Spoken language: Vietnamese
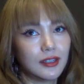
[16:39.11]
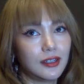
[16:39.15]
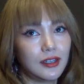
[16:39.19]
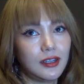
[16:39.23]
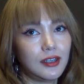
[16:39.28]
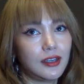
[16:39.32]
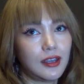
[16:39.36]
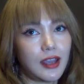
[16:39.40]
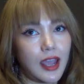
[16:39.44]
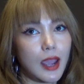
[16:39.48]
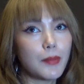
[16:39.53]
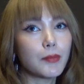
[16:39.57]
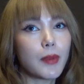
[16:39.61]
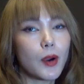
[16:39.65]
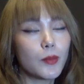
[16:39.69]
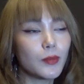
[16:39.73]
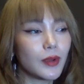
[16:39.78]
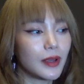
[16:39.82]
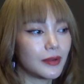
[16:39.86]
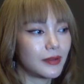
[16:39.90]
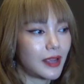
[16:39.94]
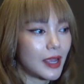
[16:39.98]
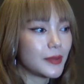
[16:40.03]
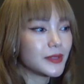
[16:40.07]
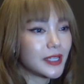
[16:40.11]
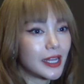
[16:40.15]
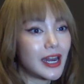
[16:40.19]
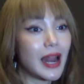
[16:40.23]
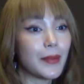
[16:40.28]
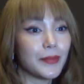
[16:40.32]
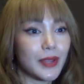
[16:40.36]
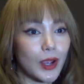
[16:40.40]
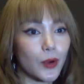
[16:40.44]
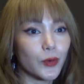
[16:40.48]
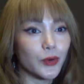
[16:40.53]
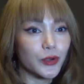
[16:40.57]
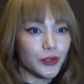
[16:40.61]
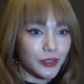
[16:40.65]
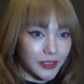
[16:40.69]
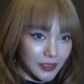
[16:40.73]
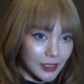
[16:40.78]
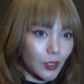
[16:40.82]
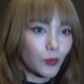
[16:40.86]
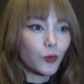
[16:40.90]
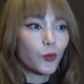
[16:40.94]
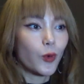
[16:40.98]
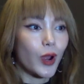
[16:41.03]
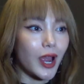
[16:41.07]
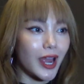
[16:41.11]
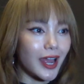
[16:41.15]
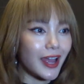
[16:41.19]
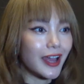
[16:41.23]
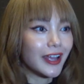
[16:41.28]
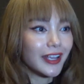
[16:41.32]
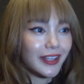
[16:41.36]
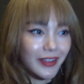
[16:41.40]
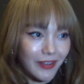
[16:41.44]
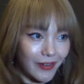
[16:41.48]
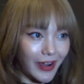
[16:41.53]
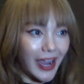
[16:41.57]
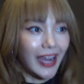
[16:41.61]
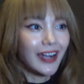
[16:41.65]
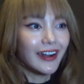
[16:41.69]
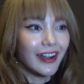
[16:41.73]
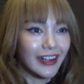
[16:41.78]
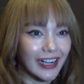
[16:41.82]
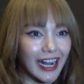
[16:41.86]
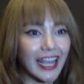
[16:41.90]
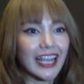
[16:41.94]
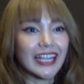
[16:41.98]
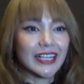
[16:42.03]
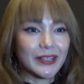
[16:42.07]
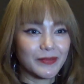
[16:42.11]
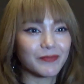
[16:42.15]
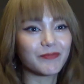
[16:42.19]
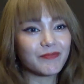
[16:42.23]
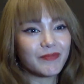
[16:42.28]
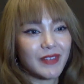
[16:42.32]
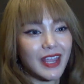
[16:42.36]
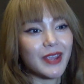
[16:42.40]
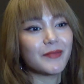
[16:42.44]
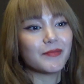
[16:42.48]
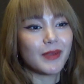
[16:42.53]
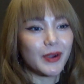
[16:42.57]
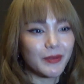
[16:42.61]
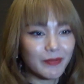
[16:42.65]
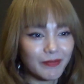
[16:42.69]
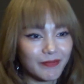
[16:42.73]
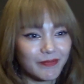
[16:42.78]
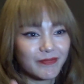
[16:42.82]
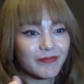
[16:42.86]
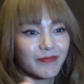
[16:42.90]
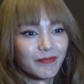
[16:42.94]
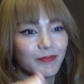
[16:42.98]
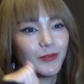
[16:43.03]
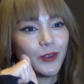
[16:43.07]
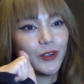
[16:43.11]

à, em mong là em sẽ làm giàu được sau qua dự án lần này ừ. em mong ừ.